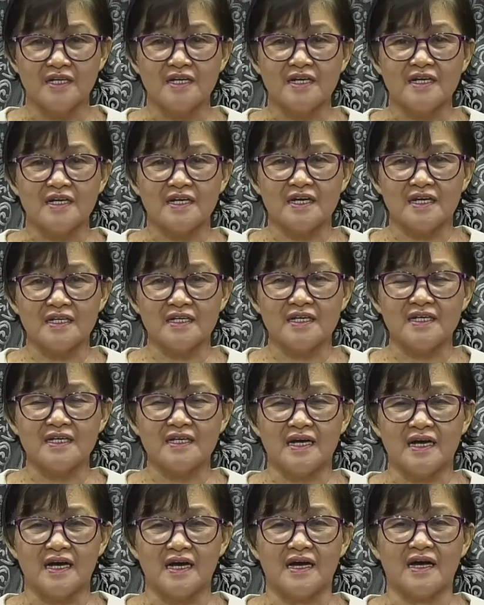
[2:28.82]
nga
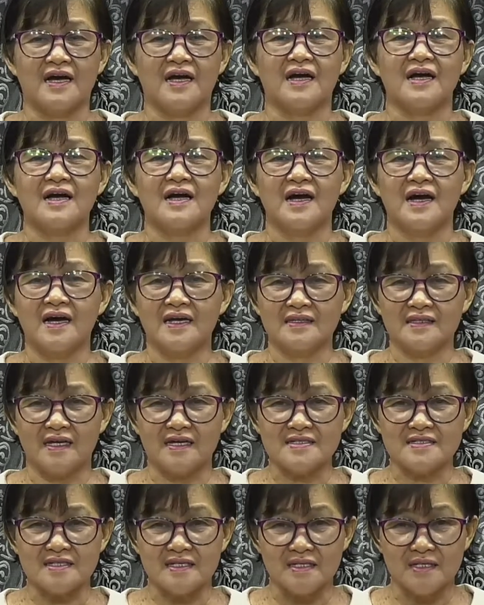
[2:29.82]

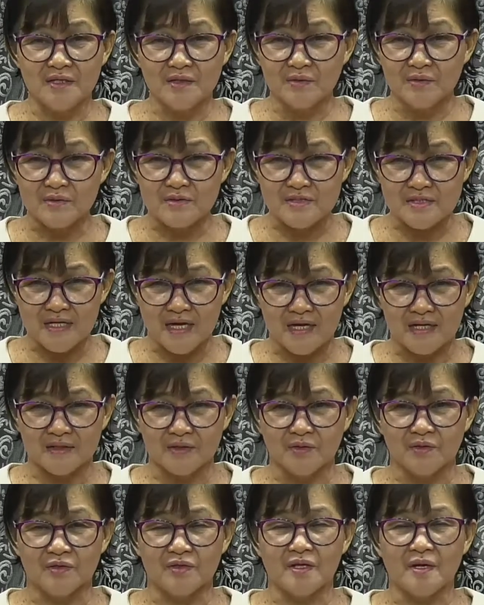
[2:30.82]
ginahatag sang Ginoo sa
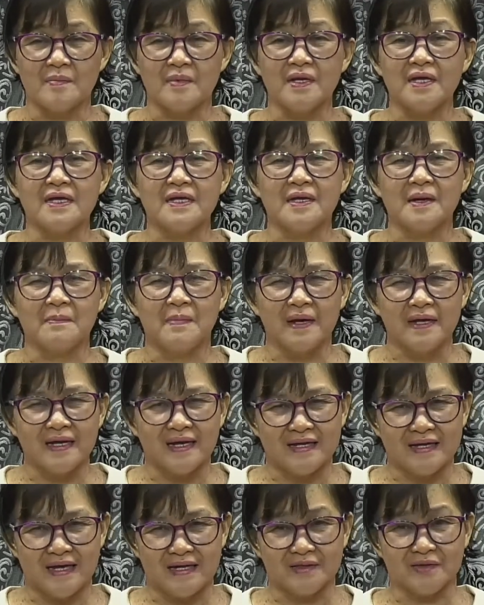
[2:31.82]
aton nga manging
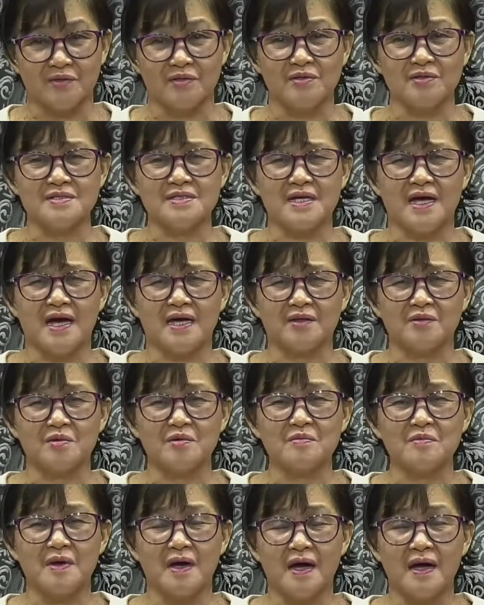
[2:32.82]
gabayan naton sa
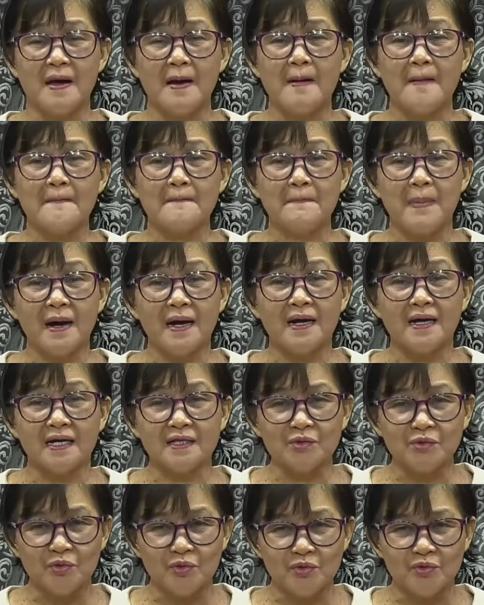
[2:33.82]
aton nga
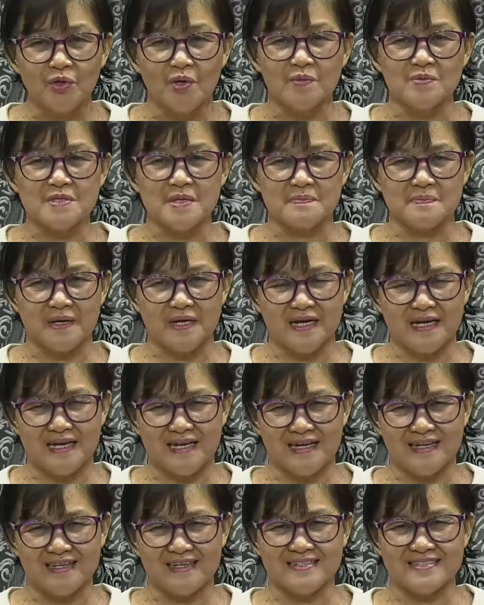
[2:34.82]
pagkatutom sa
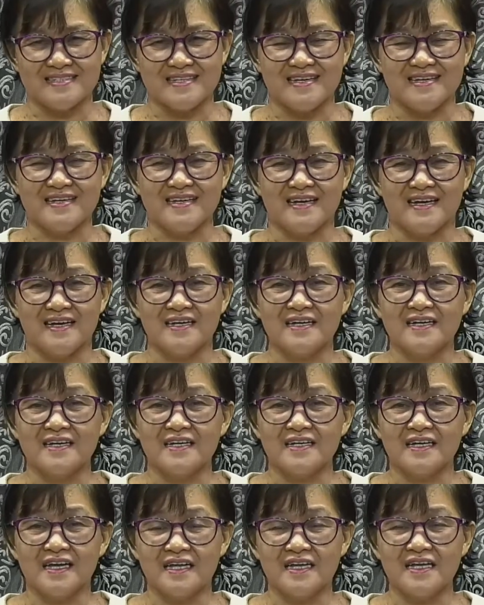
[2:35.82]
pag-alagad sa iya.
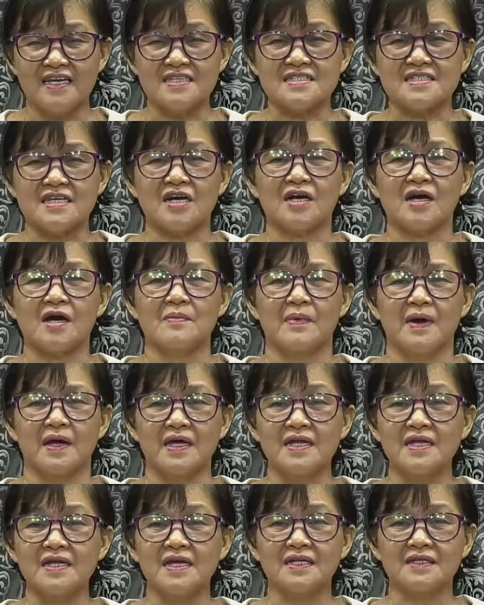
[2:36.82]
Gani isa ka
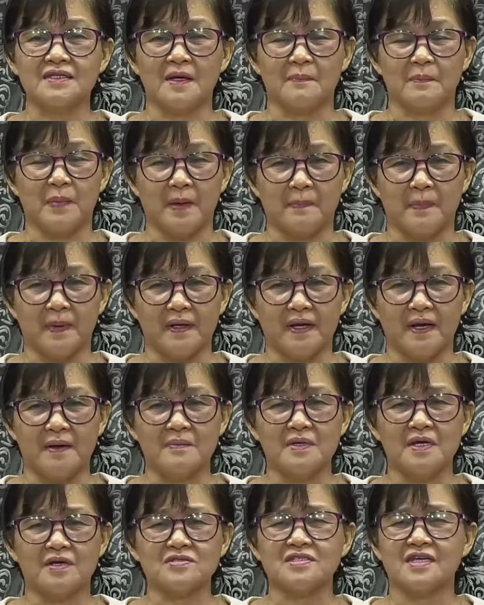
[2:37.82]
mainit nga
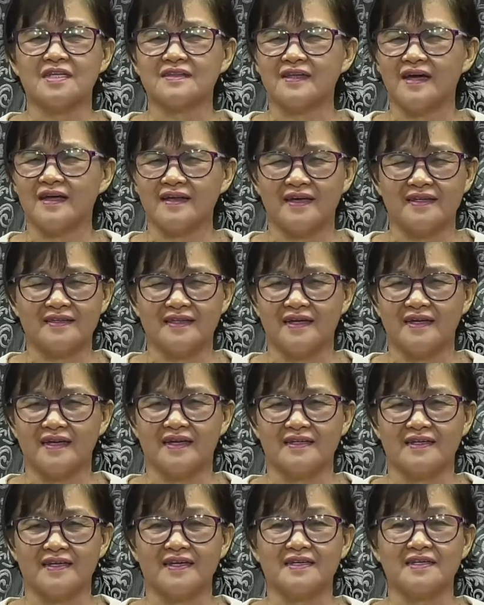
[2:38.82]
pagpanamyaw sa
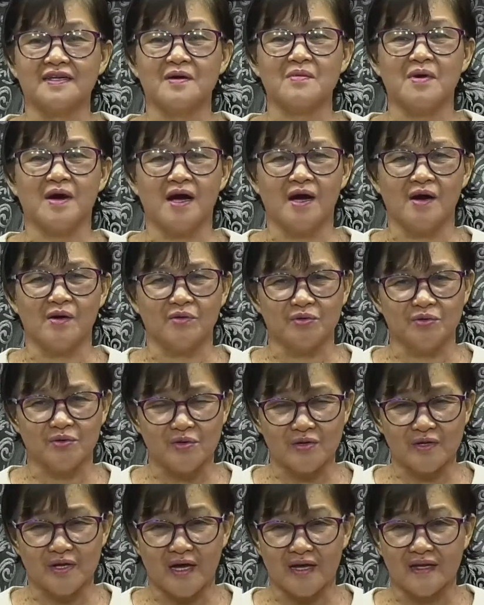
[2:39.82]
tanan-tanan gid nga mga
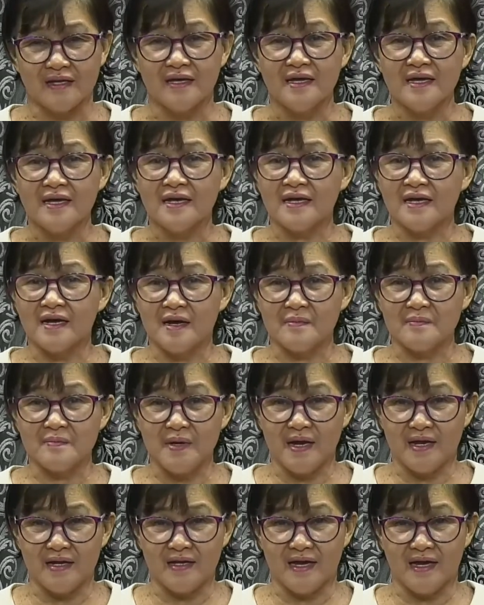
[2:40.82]
kauturan,
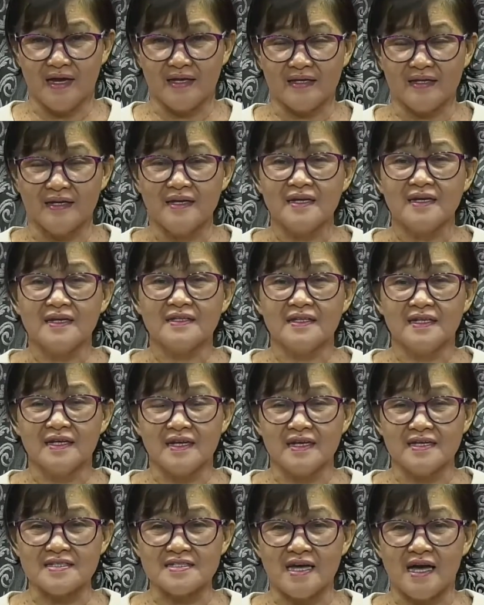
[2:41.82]
kaabyanan
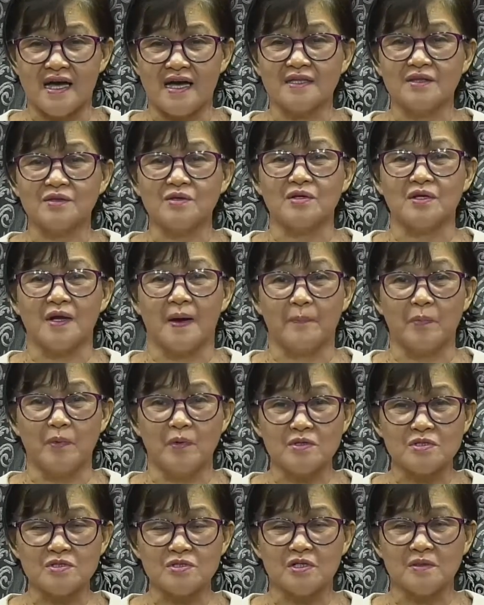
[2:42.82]
diri sa aton nga
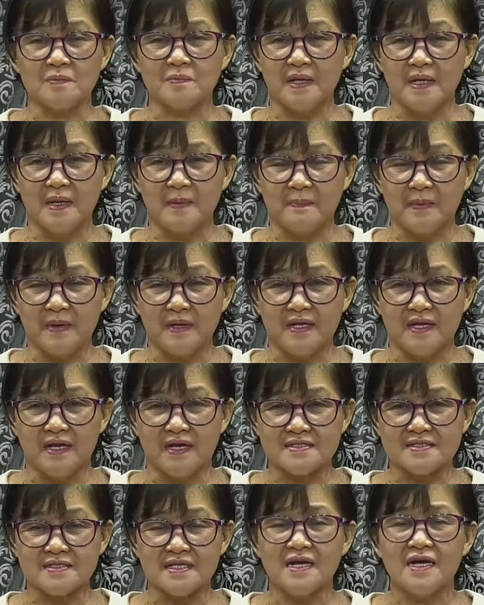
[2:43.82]
pungsod
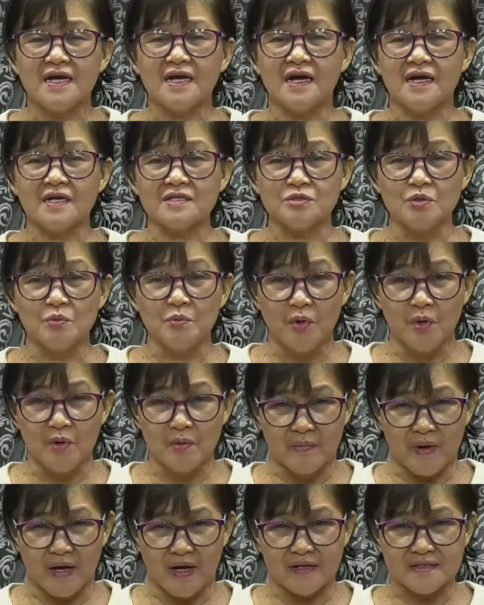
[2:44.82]
Pilipinas kag
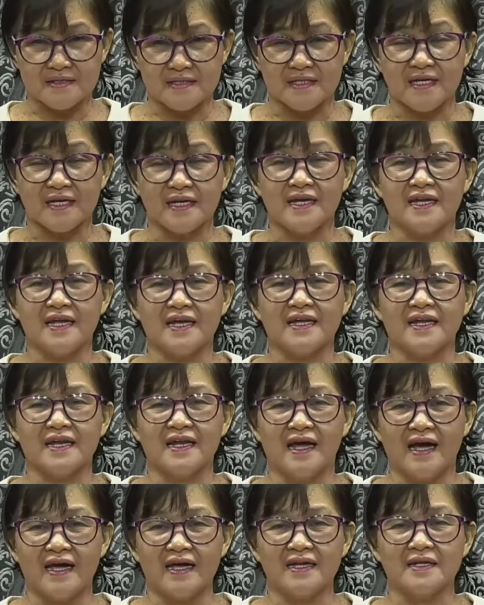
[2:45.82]
subong man sa
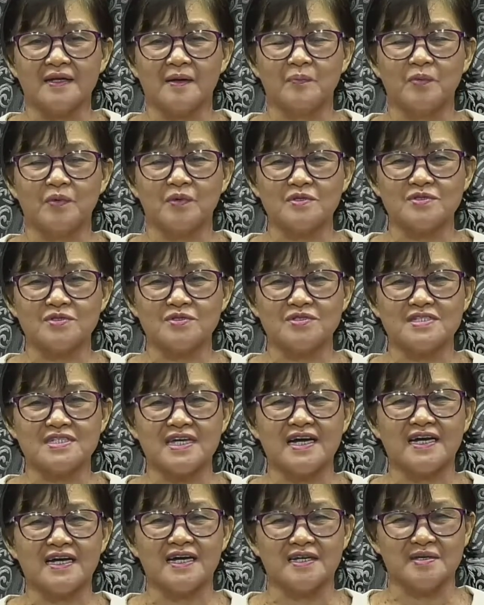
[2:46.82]
nagkalain-lain nga pungsod
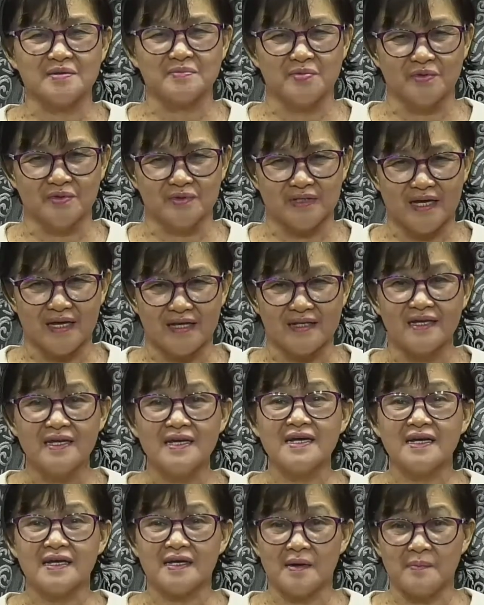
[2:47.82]
sang kalibutan.
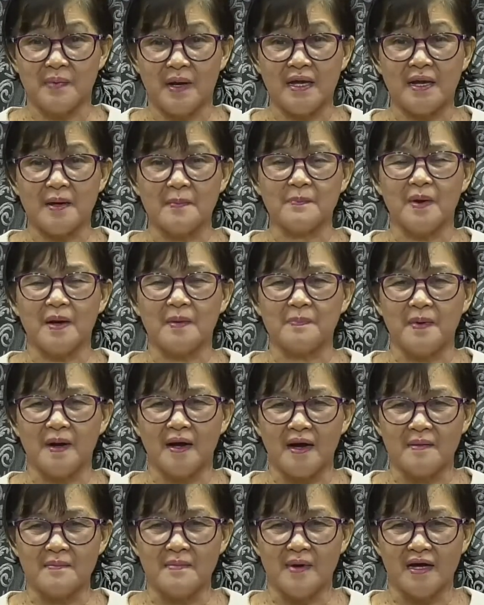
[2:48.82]
Kabay ang
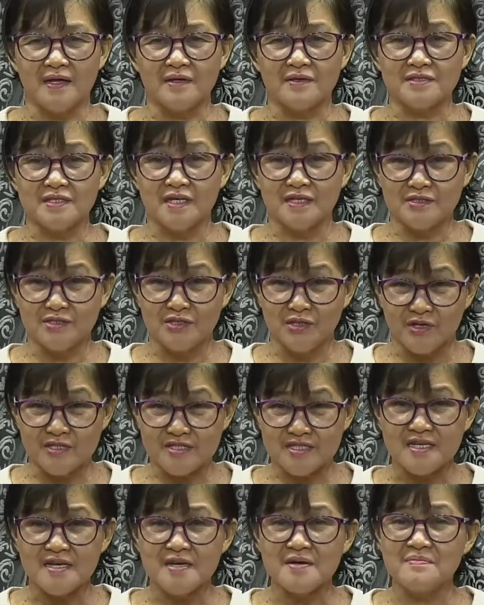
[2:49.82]
pagpakamayo sang
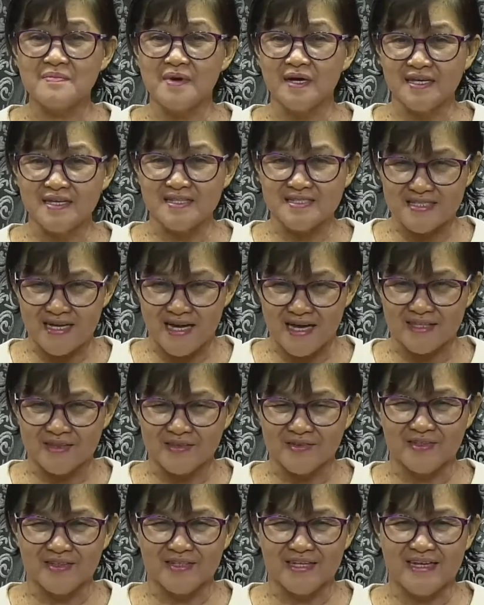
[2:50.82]
Dios mangin sa
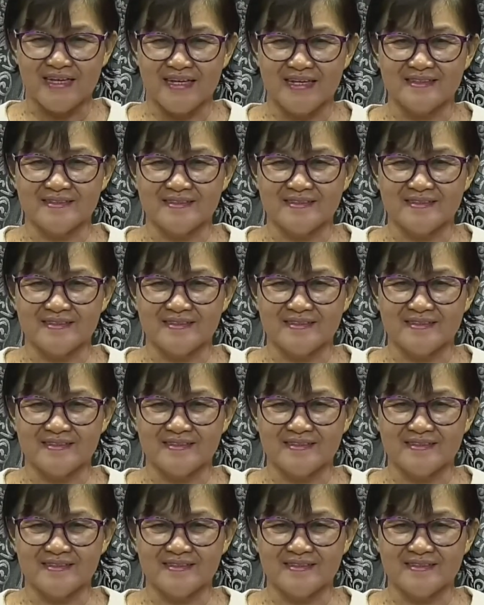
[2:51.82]
aton tanan.